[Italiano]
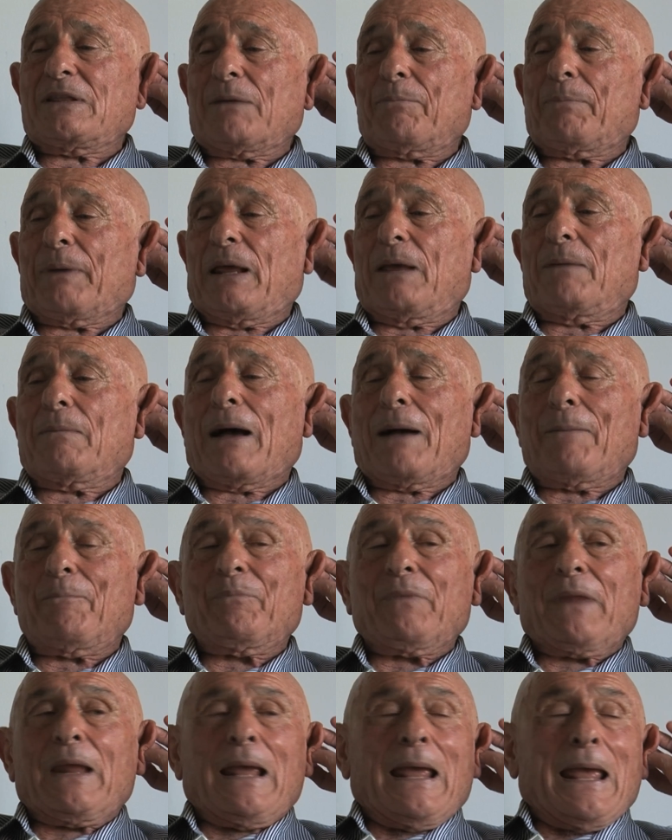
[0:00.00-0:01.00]
da prima
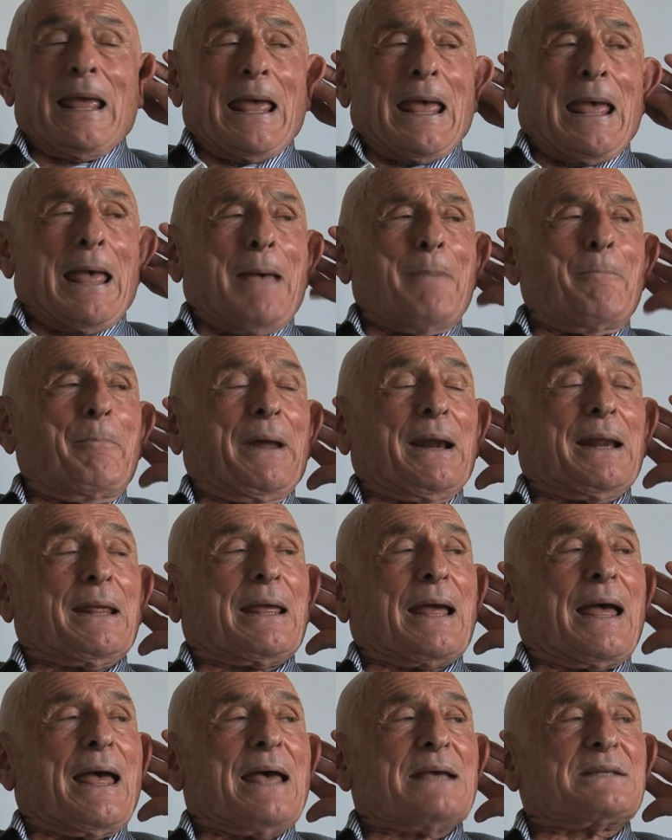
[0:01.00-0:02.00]

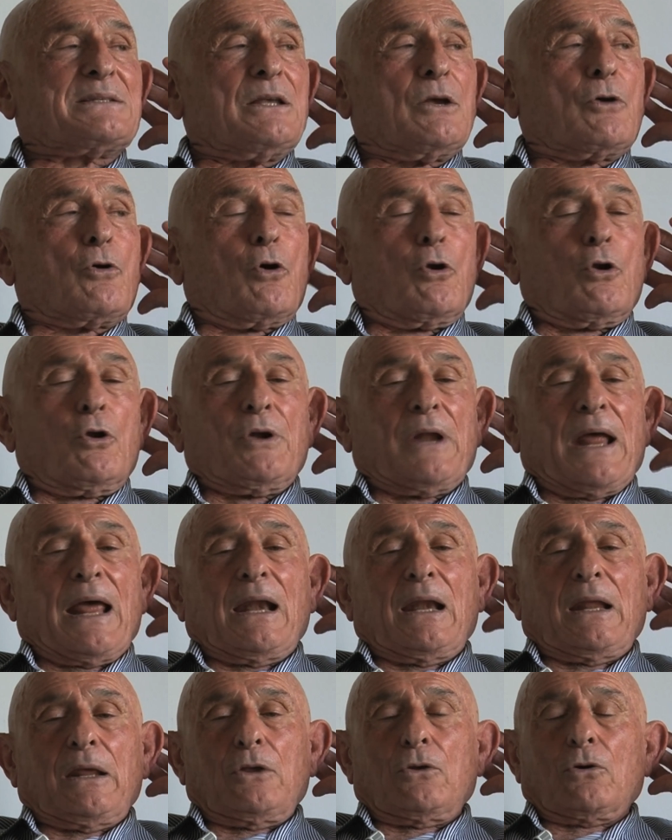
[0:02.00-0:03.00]
perché questi colonnelli,